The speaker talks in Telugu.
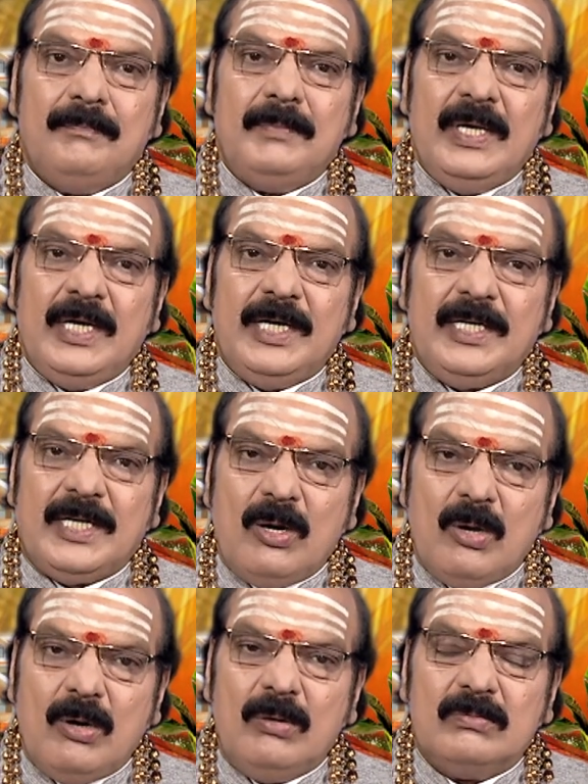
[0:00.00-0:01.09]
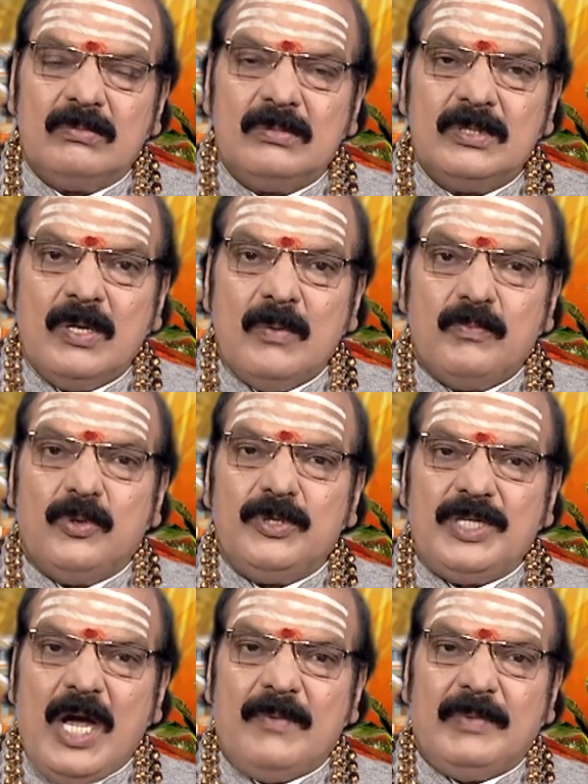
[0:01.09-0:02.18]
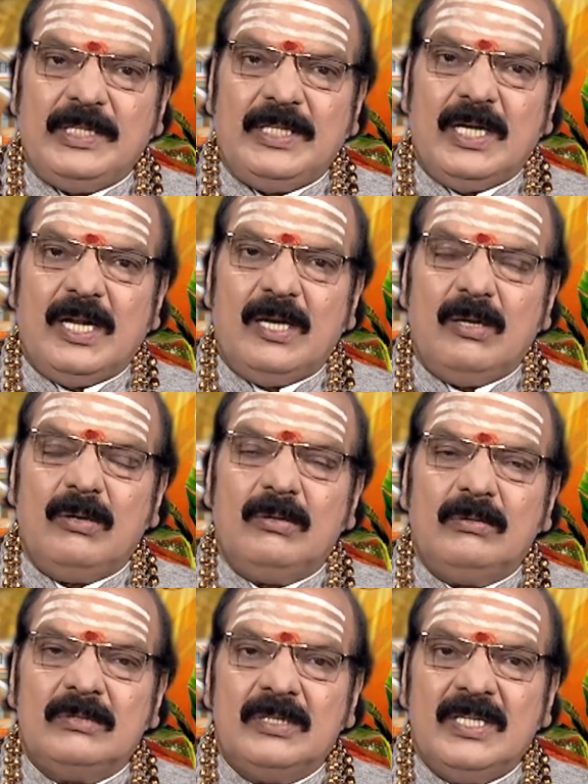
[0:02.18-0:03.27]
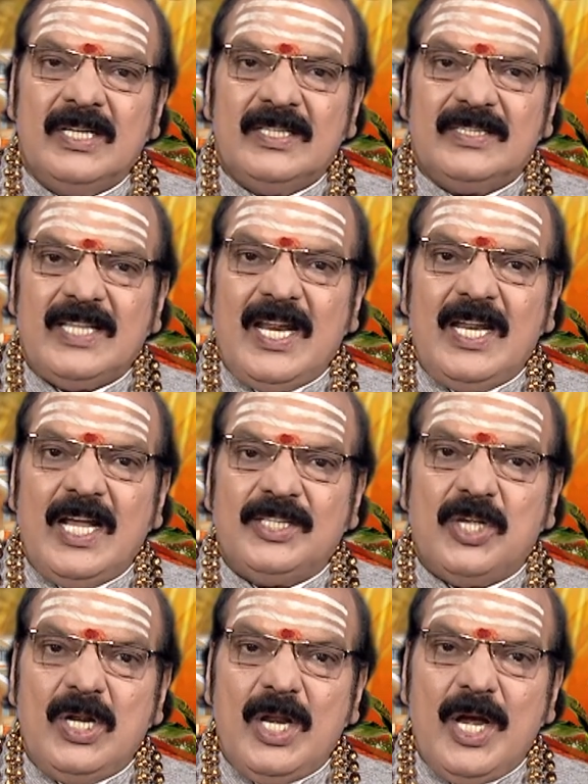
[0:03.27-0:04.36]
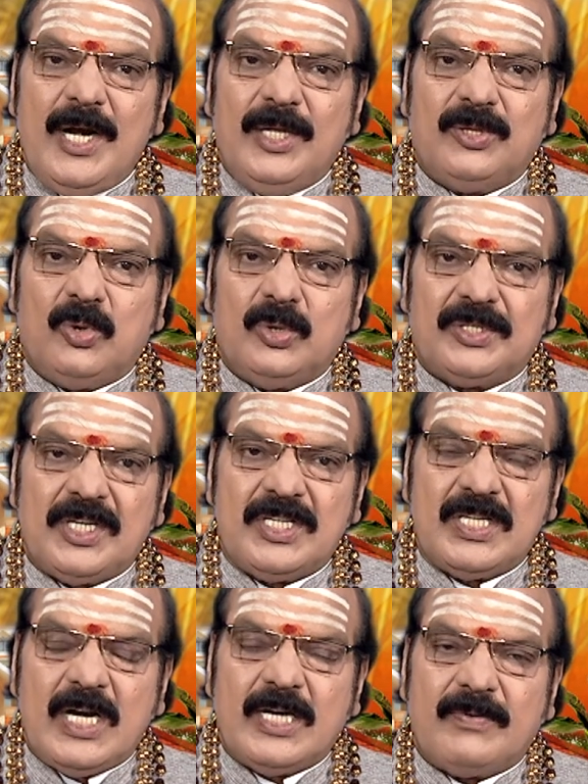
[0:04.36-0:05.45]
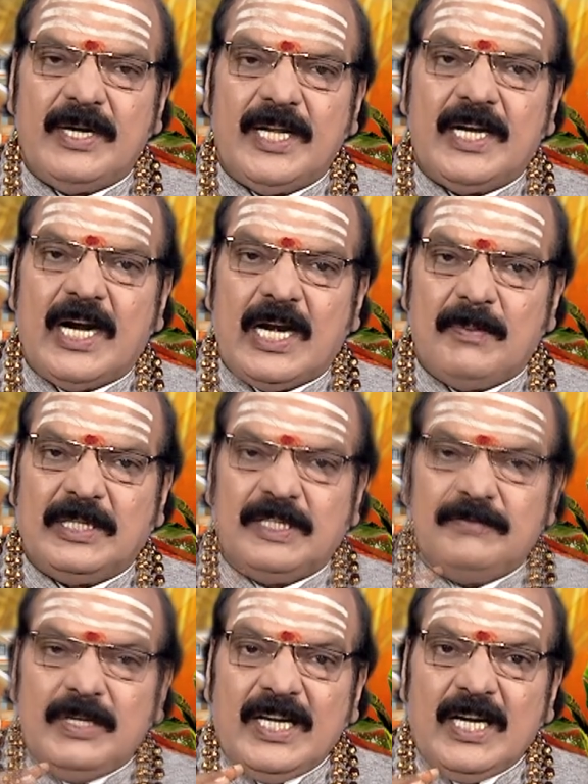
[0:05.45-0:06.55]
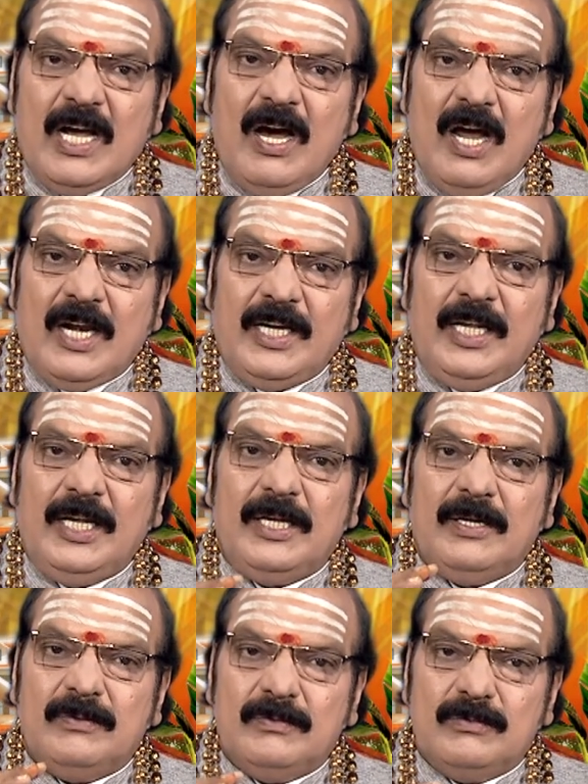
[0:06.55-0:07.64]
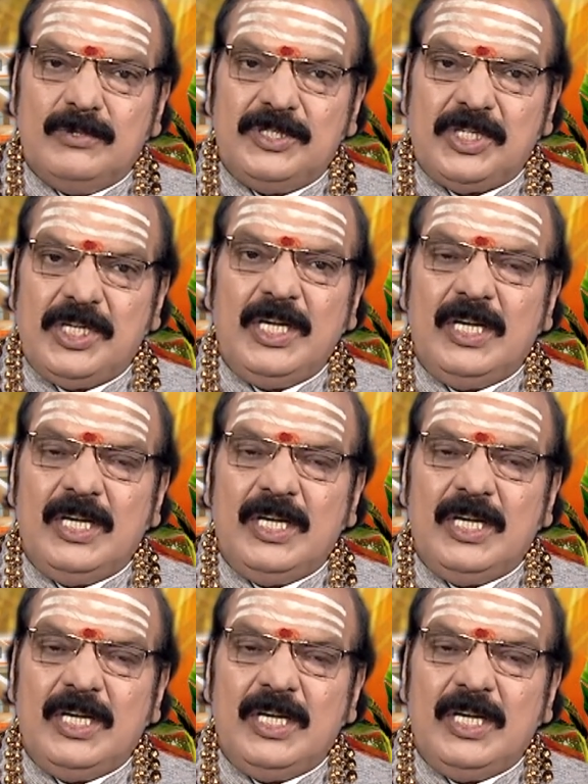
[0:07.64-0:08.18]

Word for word: మీ ఇంట్లో పూజా మందిరంలో తెల్ల జిల్లేడుతో చేసినటువంటి గణపతి విగ్రహాన్ని ఉంచి